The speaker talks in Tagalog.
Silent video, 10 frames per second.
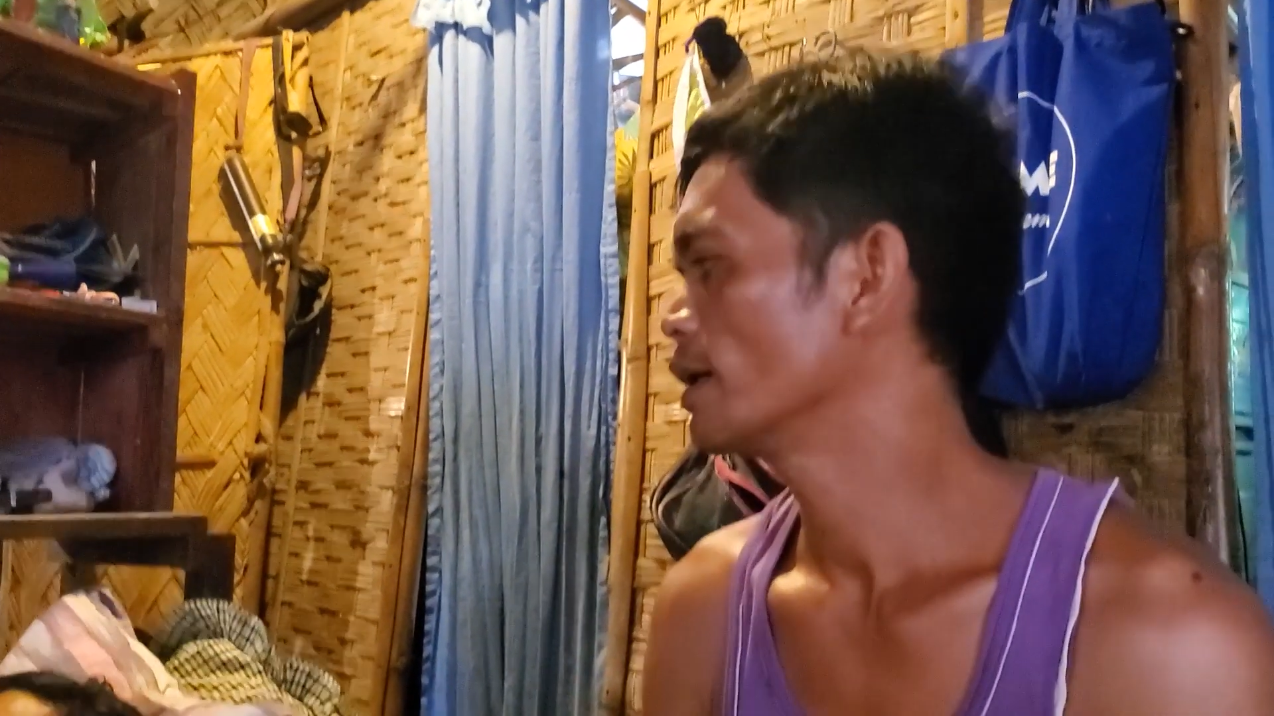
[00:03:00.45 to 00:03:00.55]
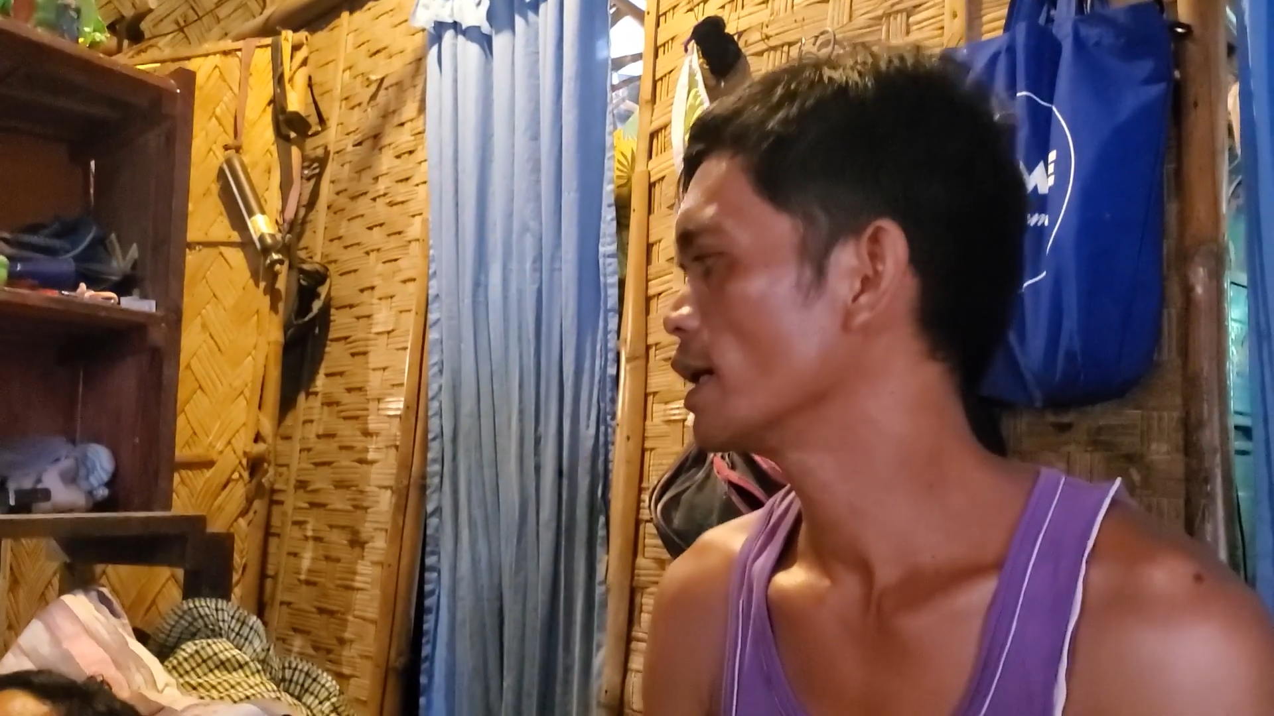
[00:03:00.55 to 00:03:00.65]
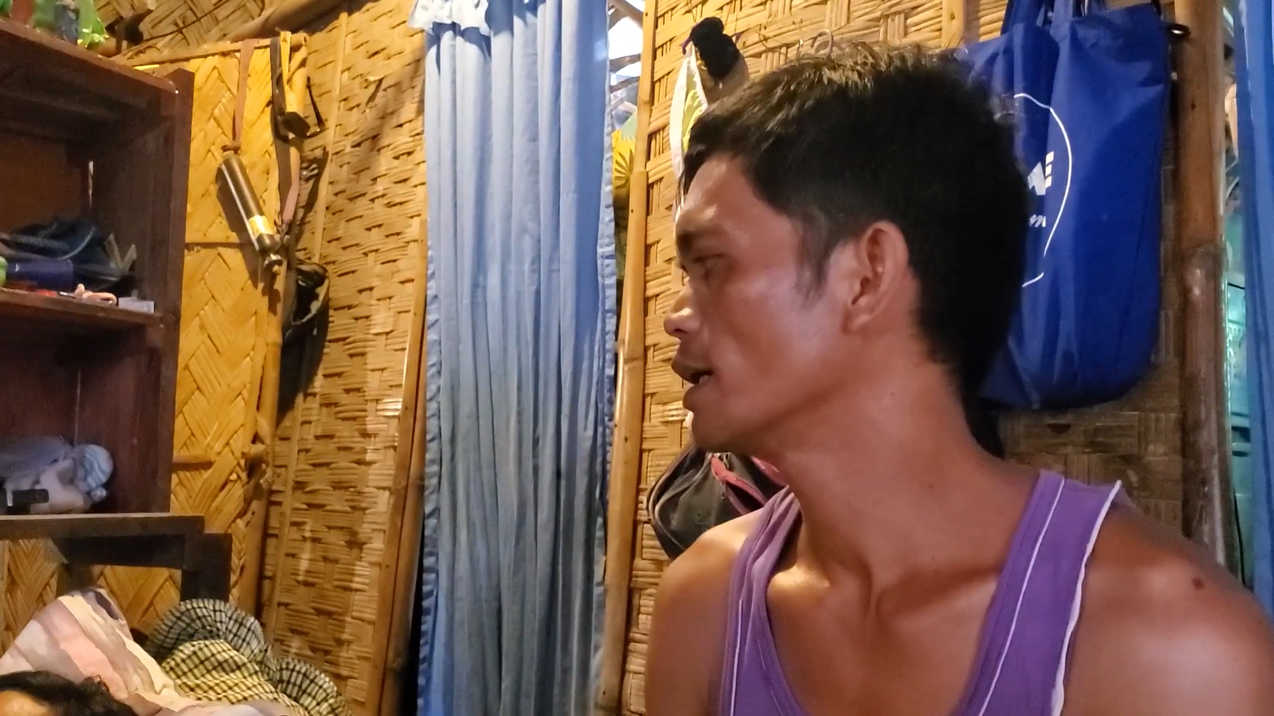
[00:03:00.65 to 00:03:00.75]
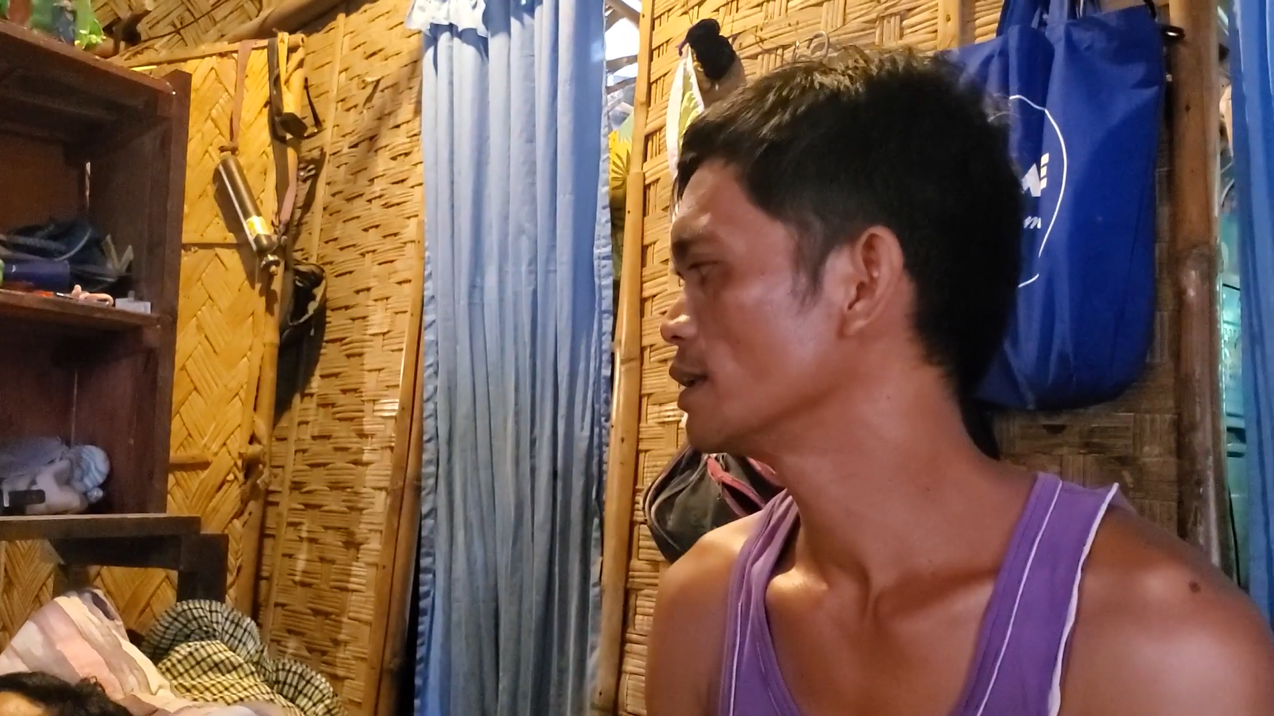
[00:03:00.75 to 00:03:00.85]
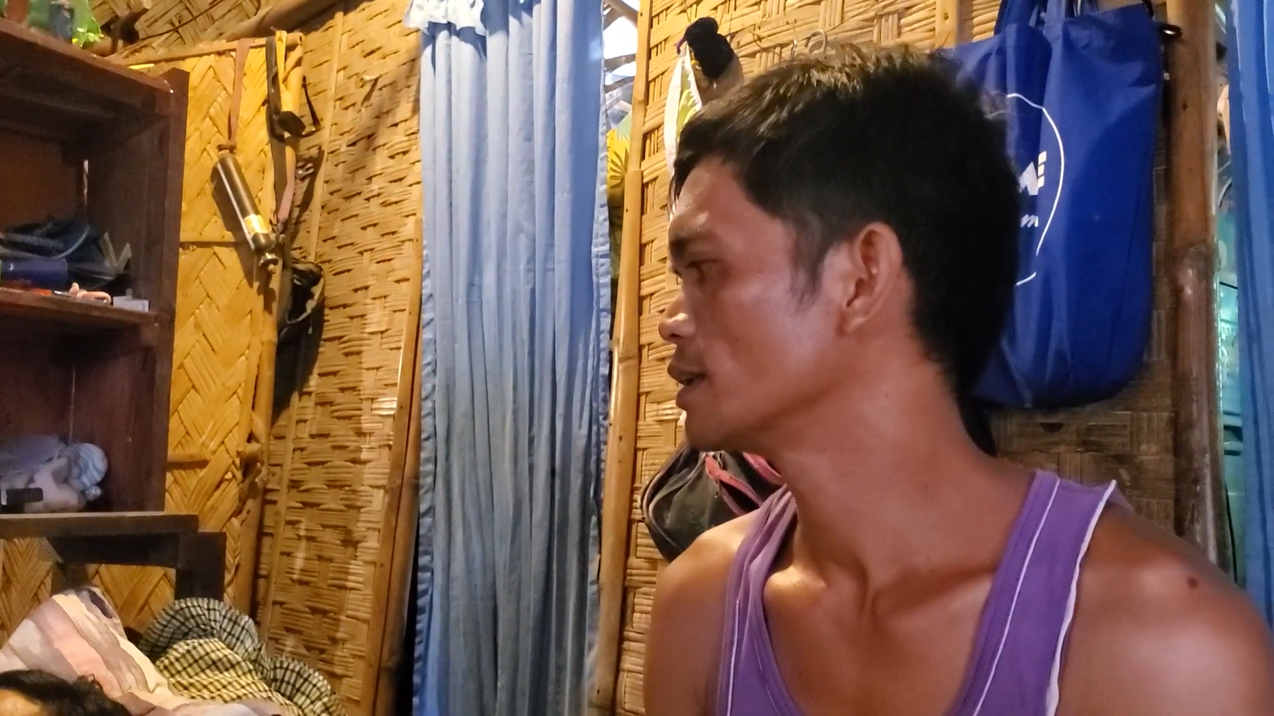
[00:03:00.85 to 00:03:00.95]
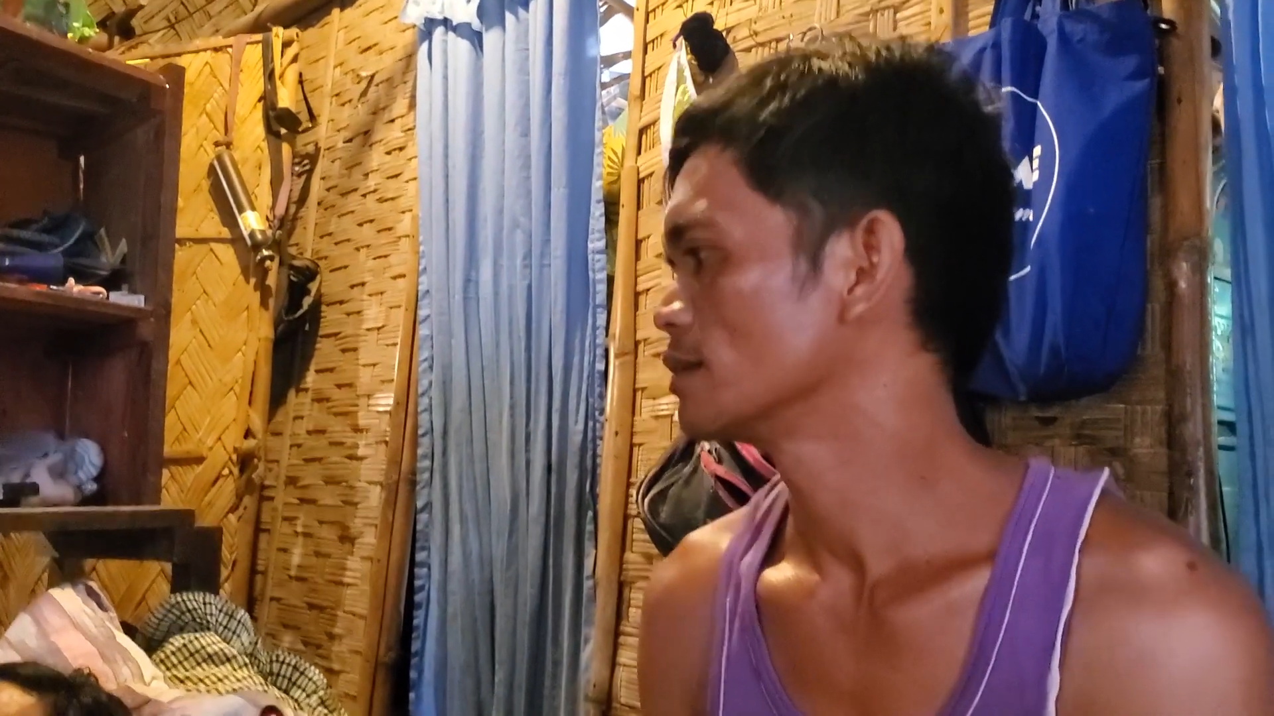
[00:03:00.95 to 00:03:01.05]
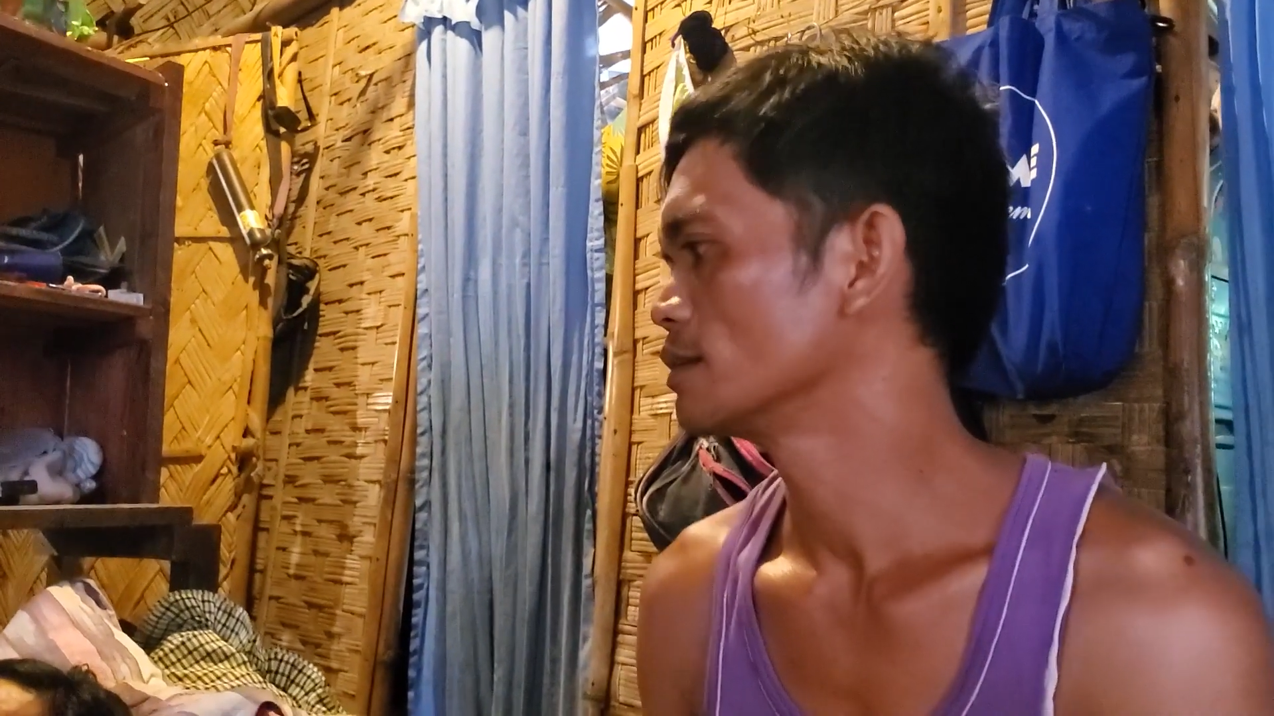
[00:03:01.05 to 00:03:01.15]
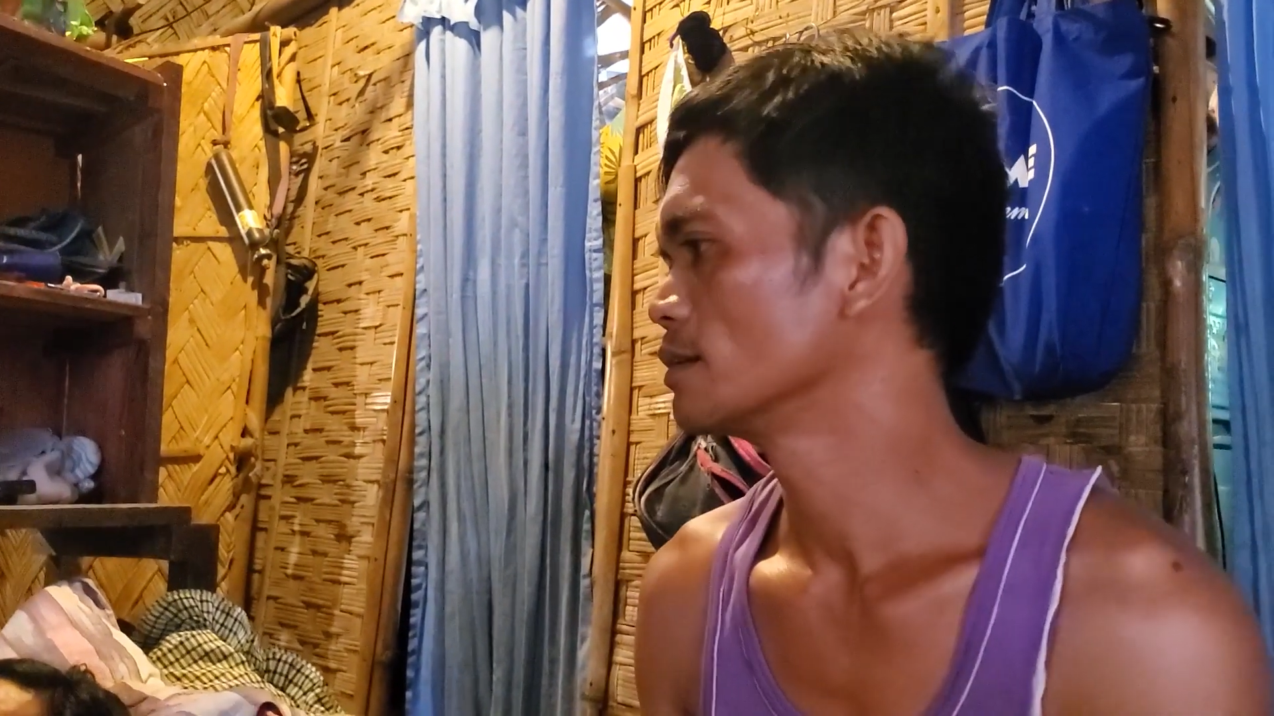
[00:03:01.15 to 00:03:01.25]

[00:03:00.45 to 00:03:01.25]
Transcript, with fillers: makaalis at